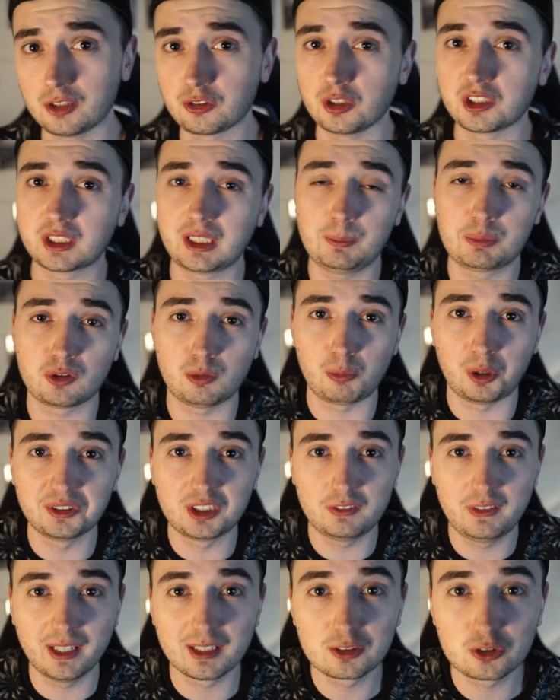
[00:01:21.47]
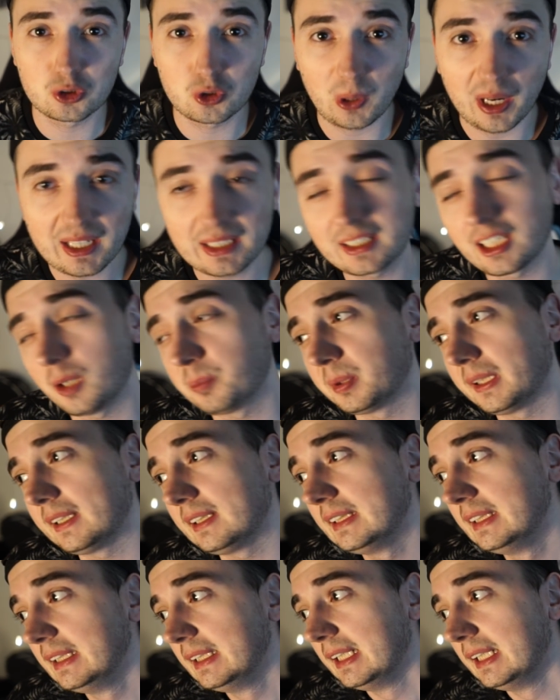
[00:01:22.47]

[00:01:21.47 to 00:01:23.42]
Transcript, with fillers: Sonst kriegst du Monte wieder einen Strike-Cupper.